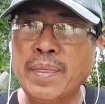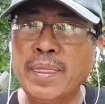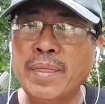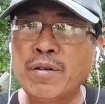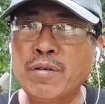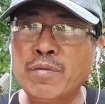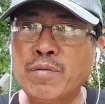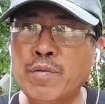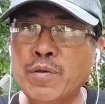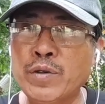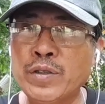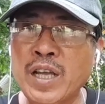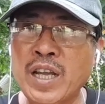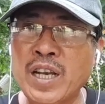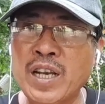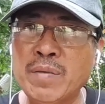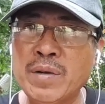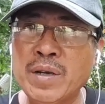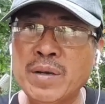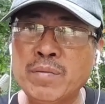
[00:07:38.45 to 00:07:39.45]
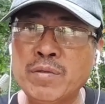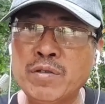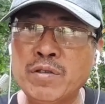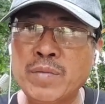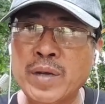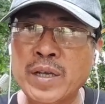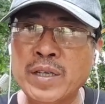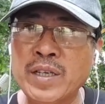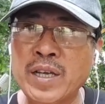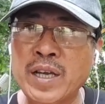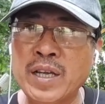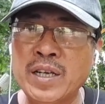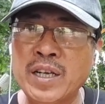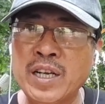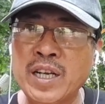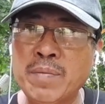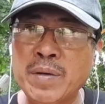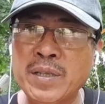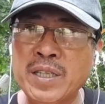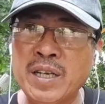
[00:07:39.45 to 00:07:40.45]
o pupuntahan naman ng brood batch yan,
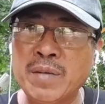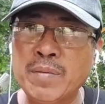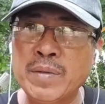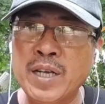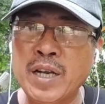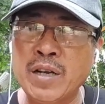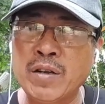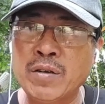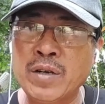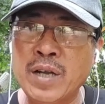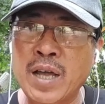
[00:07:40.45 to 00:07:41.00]
lilipat na naman sila doon,